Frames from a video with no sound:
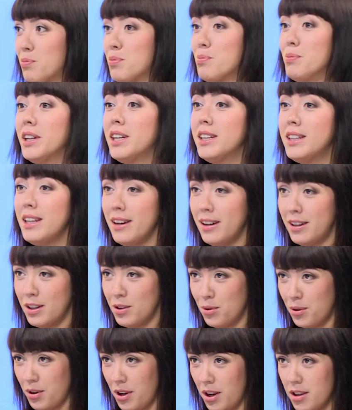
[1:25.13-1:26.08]
благодаря
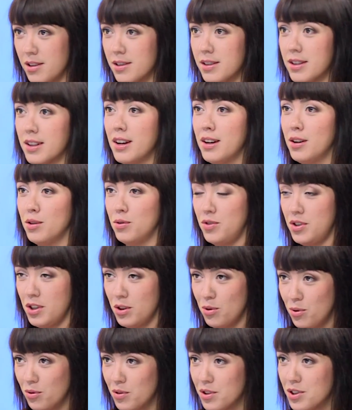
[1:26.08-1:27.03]
которой они знают все
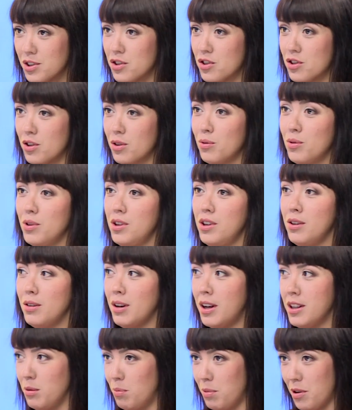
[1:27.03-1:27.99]
новости жены,
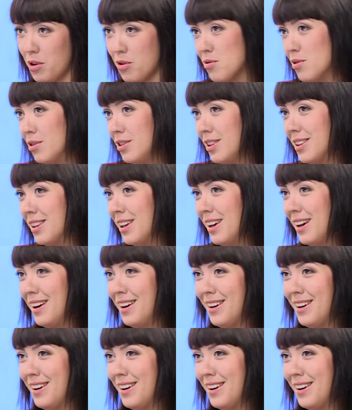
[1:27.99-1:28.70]
они приходят,